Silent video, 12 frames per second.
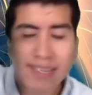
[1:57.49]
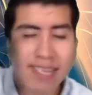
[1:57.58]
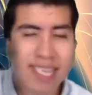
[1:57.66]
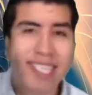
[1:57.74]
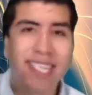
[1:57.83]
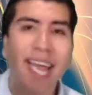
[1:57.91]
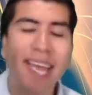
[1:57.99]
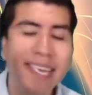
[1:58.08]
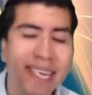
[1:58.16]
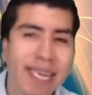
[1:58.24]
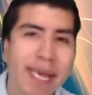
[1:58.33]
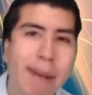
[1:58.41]

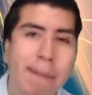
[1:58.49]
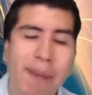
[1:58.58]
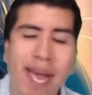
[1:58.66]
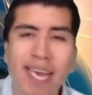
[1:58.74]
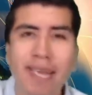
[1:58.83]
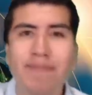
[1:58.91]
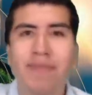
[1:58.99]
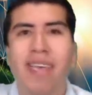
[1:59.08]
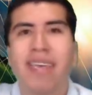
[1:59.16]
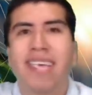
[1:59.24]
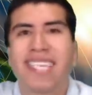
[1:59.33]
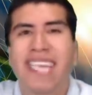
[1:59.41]
están para
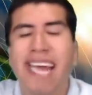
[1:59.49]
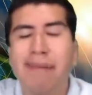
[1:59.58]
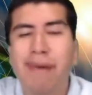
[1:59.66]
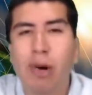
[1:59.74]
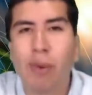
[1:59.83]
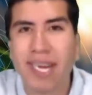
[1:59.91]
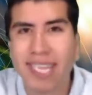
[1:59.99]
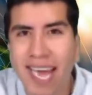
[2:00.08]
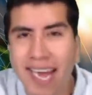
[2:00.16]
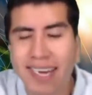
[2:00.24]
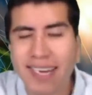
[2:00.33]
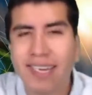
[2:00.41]

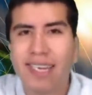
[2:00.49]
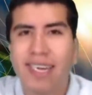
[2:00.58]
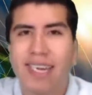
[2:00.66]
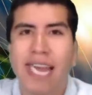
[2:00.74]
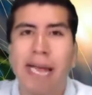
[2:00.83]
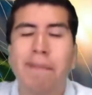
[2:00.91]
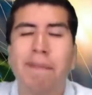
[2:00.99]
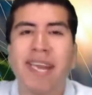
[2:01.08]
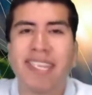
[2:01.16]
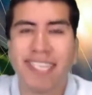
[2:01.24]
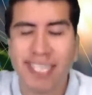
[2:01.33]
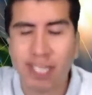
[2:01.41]
salvaguardar la
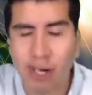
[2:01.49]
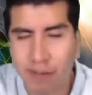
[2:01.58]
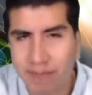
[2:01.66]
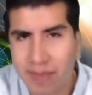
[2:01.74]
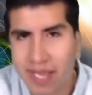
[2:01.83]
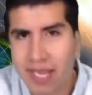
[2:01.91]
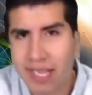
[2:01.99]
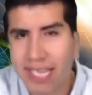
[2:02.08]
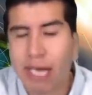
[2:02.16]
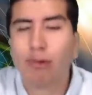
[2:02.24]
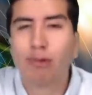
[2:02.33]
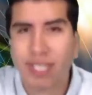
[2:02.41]
impartición
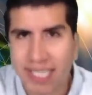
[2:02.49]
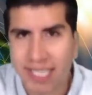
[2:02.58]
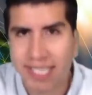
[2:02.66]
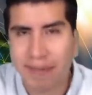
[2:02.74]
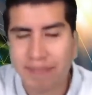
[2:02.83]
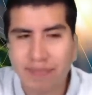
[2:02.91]
de justicia.